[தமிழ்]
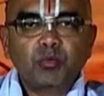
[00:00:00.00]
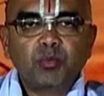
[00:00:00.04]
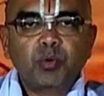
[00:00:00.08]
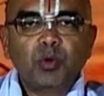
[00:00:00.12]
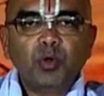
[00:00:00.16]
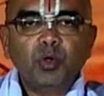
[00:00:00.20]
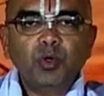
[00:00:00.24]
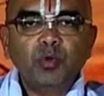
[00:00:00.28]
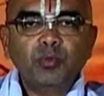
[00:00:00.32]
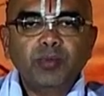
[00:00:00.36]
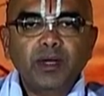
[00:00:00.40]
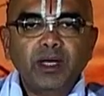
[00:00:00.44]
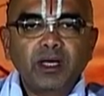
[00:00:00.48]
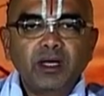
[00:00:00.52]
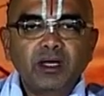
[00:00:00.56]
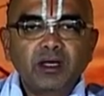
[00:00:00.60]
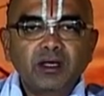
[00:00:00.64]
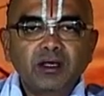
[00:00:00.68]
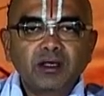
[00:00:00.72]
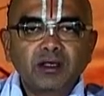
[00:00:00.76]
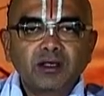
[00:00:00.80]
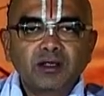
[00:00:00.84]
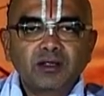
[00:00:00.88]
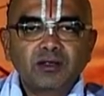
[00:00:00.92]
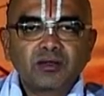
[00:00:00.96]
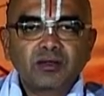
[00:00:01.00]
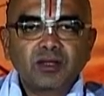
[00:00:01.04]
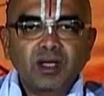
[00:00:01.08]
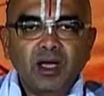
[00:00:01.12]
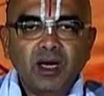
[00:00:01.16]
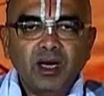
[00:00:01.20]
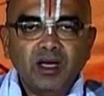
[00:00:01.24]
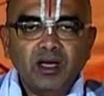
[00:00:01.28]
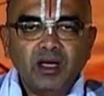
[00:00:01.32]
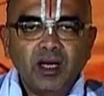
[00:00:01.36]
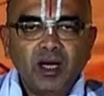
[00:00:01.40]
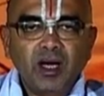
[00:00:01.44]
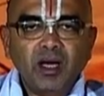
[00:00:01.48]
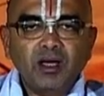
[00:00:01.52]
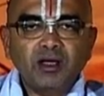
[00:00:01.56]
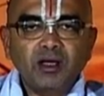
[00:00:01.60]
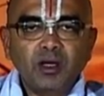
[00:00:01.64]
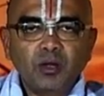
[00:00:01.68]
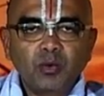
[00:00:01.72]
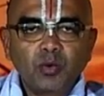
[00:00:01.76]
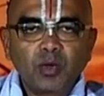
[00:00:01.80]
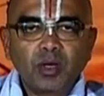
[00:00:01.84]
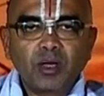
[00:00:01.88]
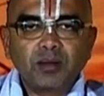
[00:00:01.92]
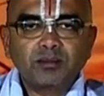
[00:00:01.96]
பொறுமை
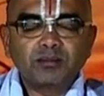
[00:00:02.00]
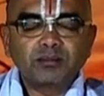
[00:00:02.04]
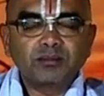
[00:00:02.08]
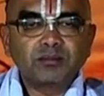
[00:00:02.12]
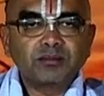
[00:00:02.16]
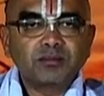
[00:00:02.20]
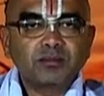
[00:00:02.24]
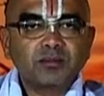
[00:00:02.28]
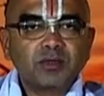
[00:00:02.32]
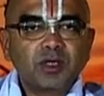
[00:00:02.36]
தலையாய குணம்